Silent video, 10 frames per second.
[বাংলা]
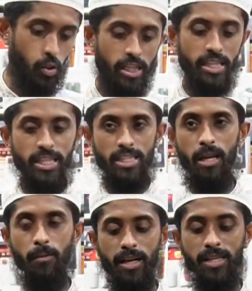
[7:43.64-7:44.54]
যদি নিতে চান
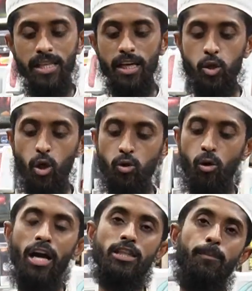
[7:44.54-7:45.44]
আমার কাছ থেকে
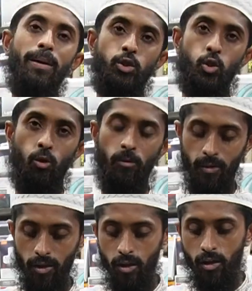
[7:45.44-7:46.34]
সতেরো হাজার পাঁচশো
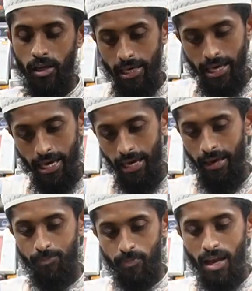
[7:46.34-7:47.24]
সতেরো হাজার পাঁচশো হ্যাঁ, টাকা